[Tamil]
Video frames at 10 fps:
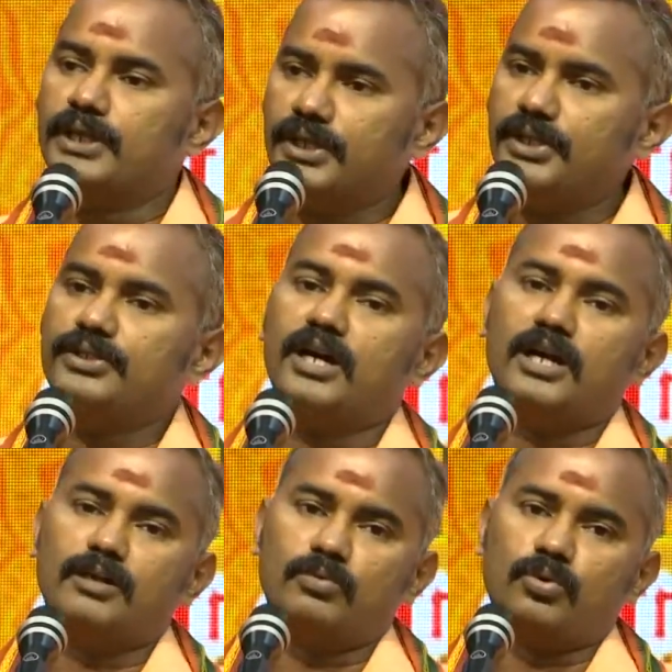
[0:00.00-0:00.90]

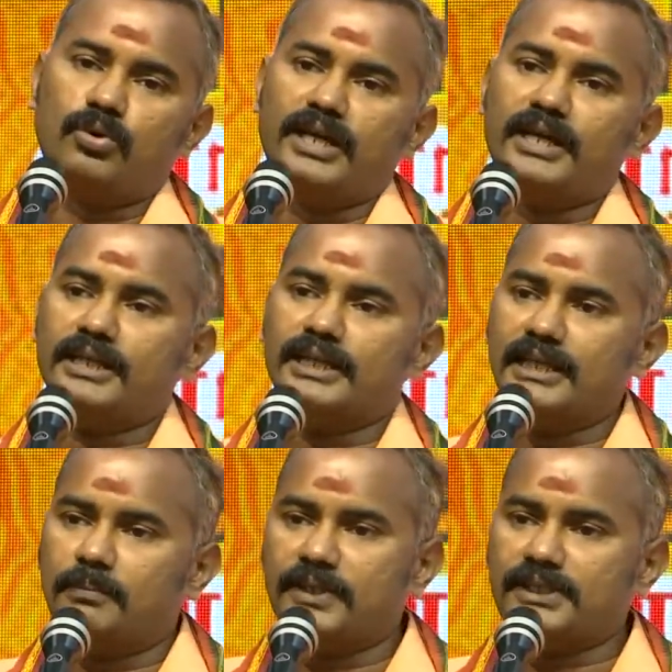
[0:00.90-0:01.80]
இருந்தாலும் கூட
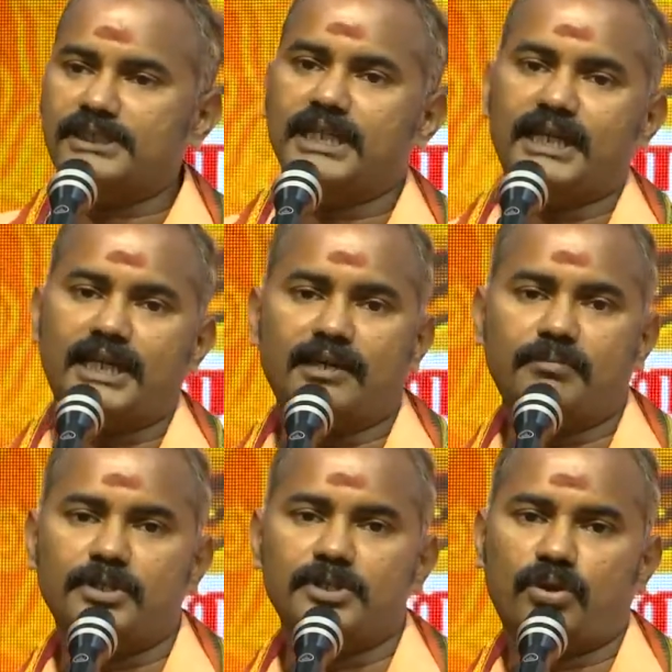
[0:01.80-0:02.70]
இங்கே பிரச்சனை என்ன
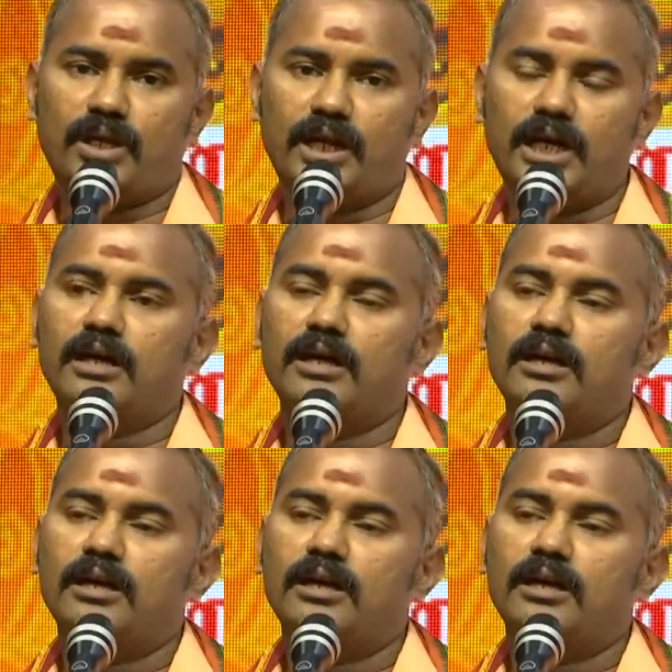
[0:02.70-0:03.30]
அப்படின்னு சொன்னால்